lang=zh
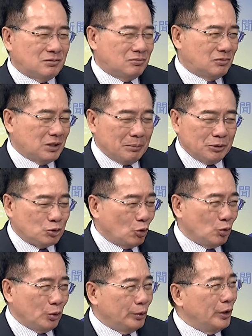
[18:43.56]
咱们中
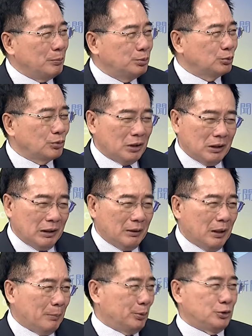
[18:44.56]
国会部队
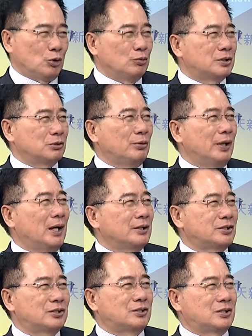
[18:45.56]
也不是总指挥啊，
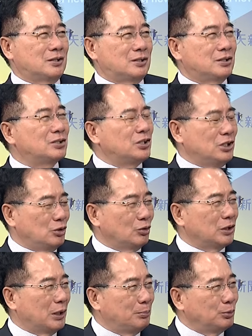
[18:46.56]
是只只是其
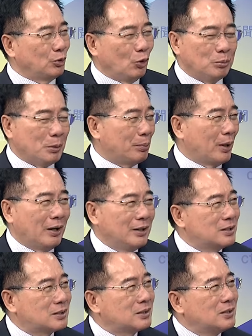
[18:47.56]
中一个部队，我们也不好
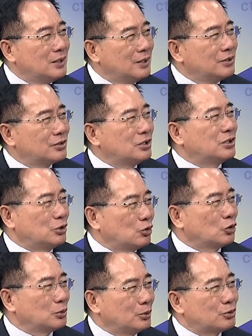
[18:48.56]
意思自己
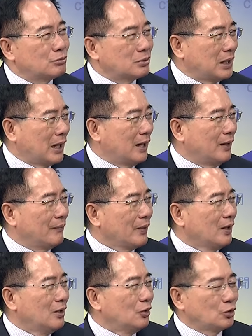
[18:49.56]
做什么主张啊，
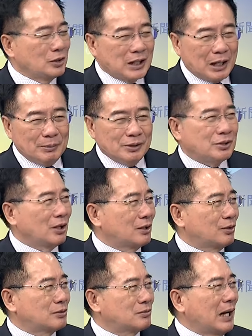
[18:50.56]
所以在那边只要
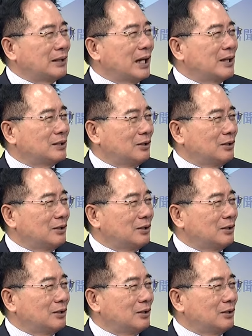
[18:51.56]
呆呆的。